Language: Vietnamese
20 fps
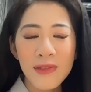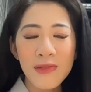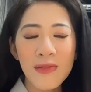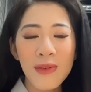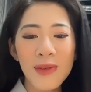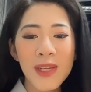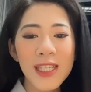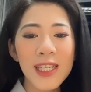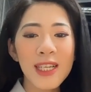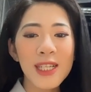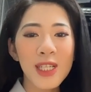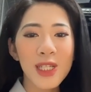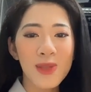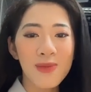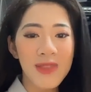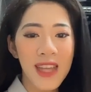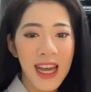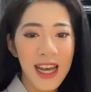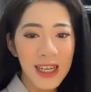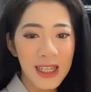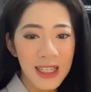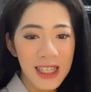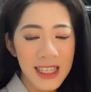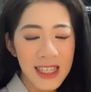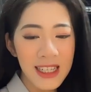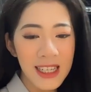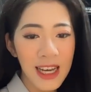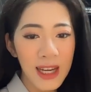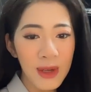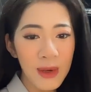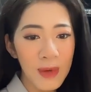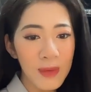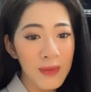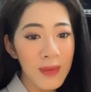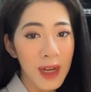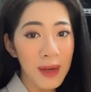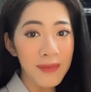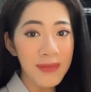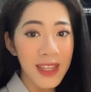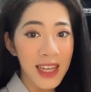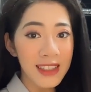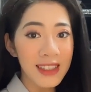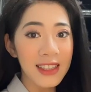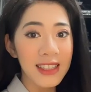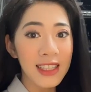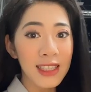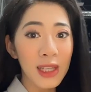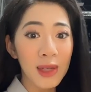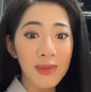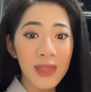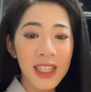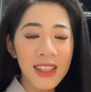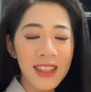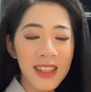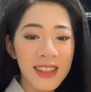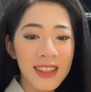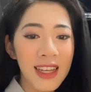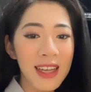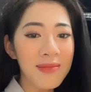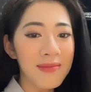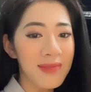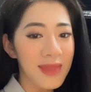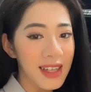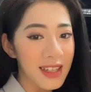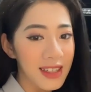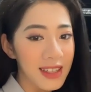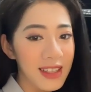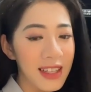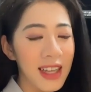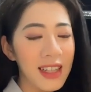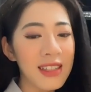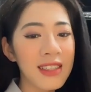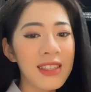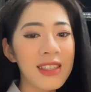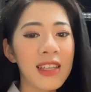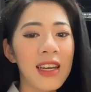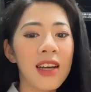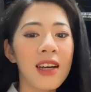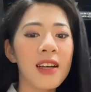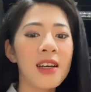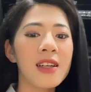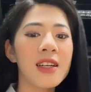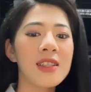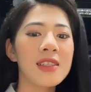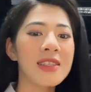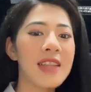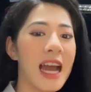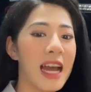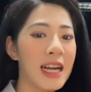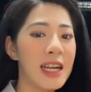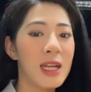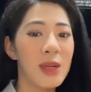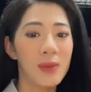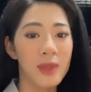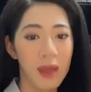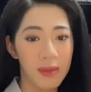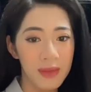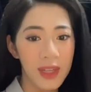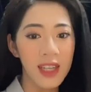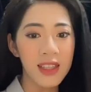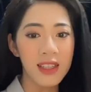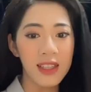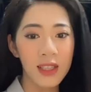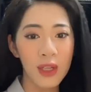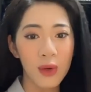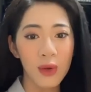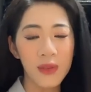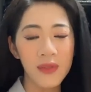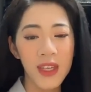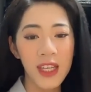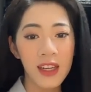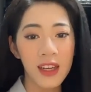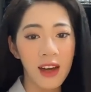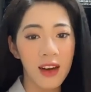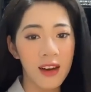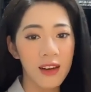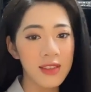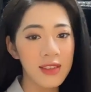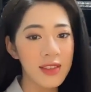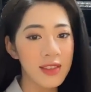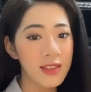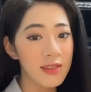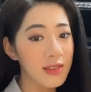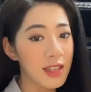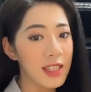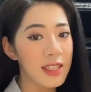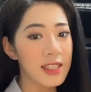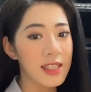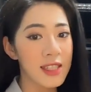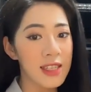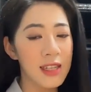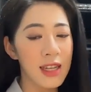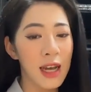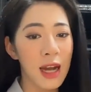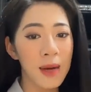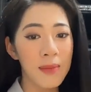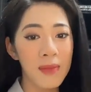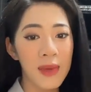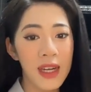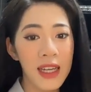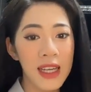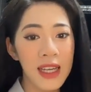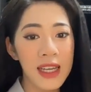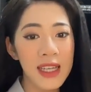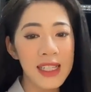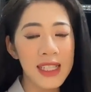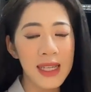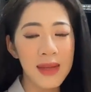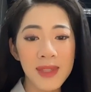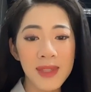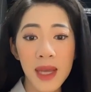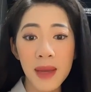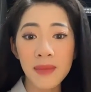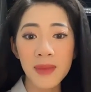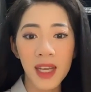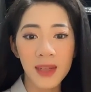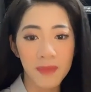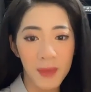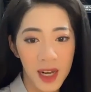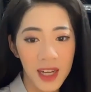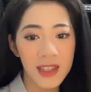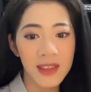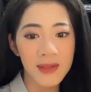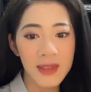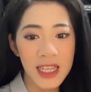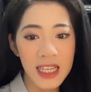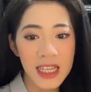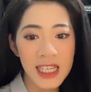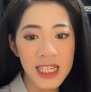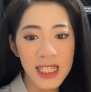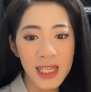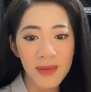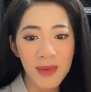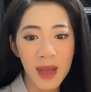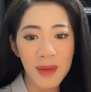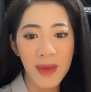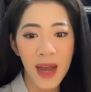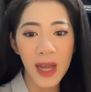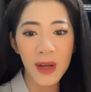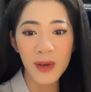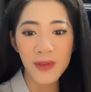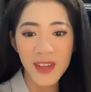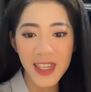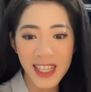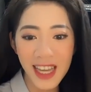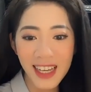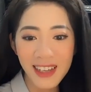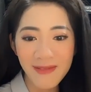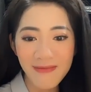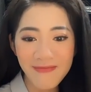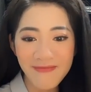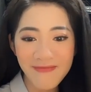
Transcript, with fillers: Và bây giờ thì chúng ta sẽ cùng cập nhật những thông tin thời tiết mới nhất nhờ đáng lưu tâm nhất để quý vị có những lịch trình hợp lý, xếp thật hợp lý trong ngày mai quý vị nhé.